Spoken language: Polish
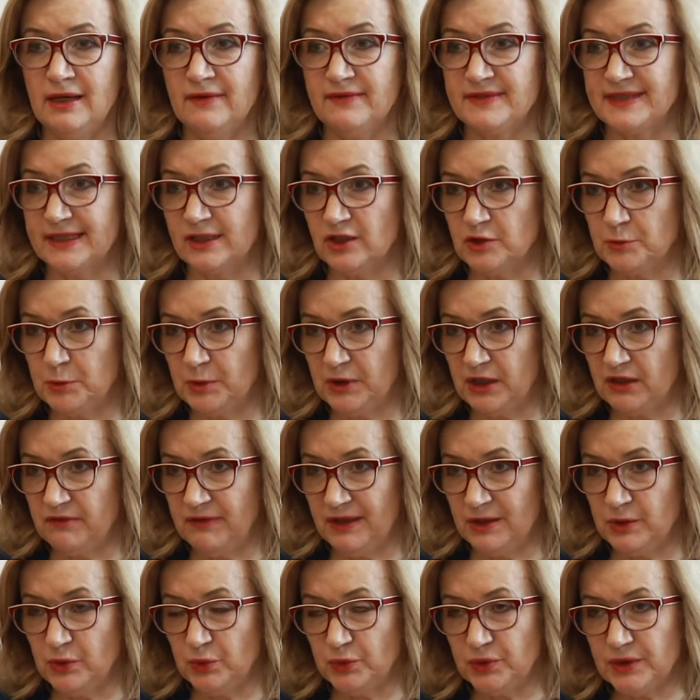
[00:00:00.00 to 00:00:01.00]
W
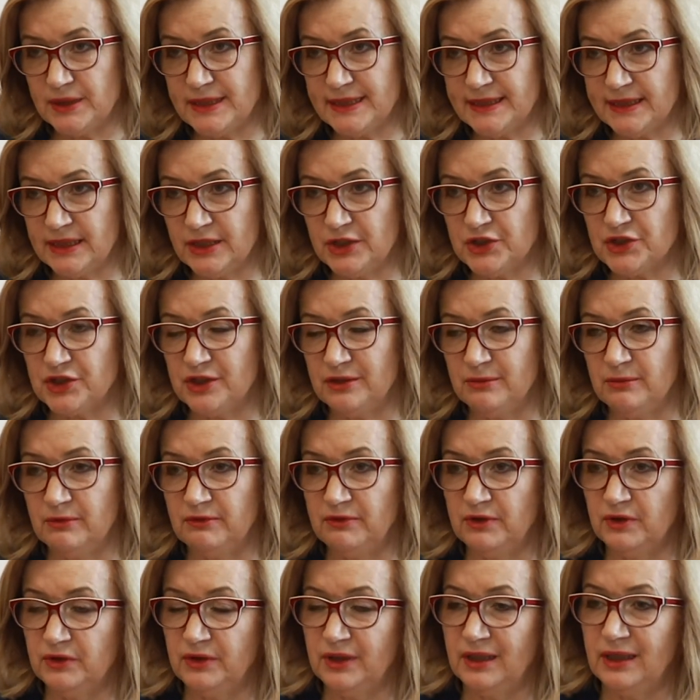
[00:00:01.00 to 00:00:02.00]
zagospodarowaniu turystycznym
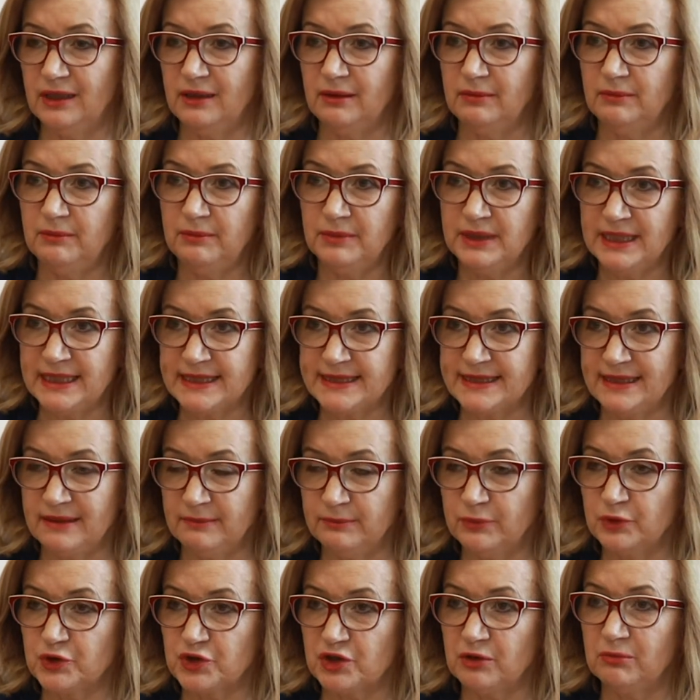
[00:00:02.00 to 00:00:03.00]
woda jest
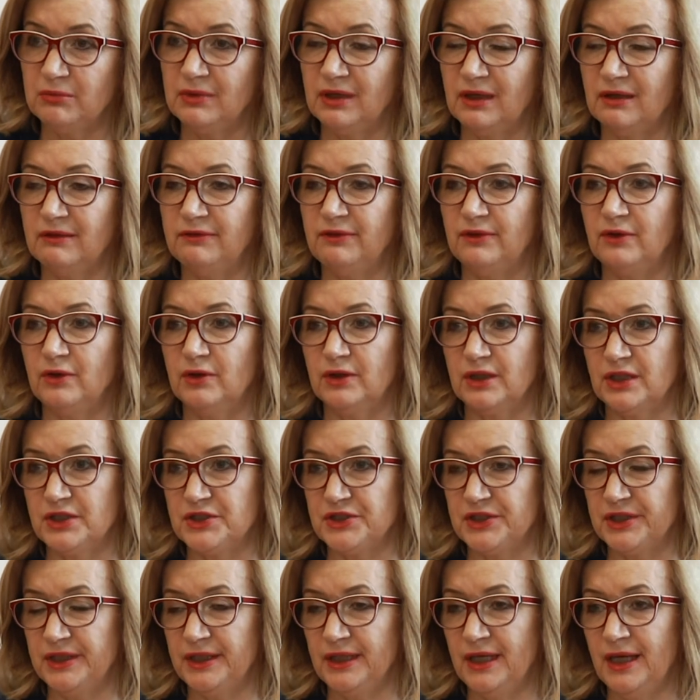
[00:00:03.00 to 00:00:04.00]
nam potrzebna w
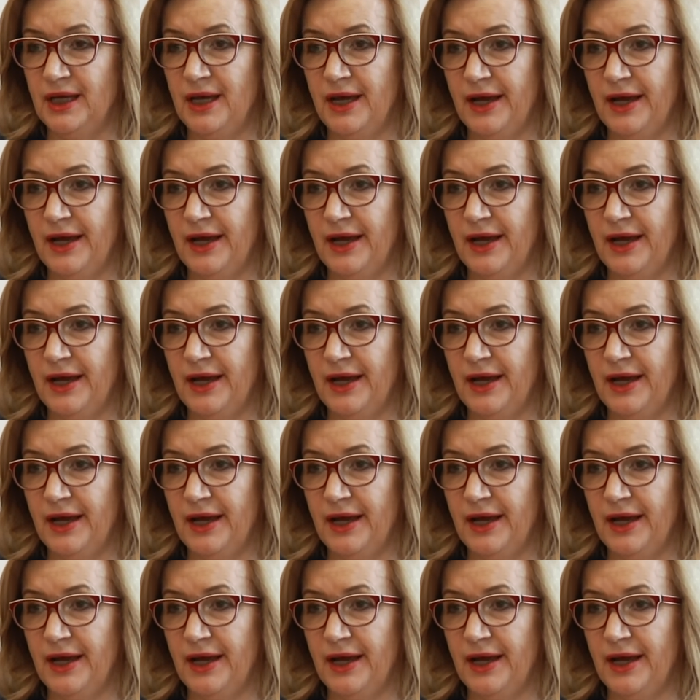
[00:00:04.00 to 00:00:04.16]
okresie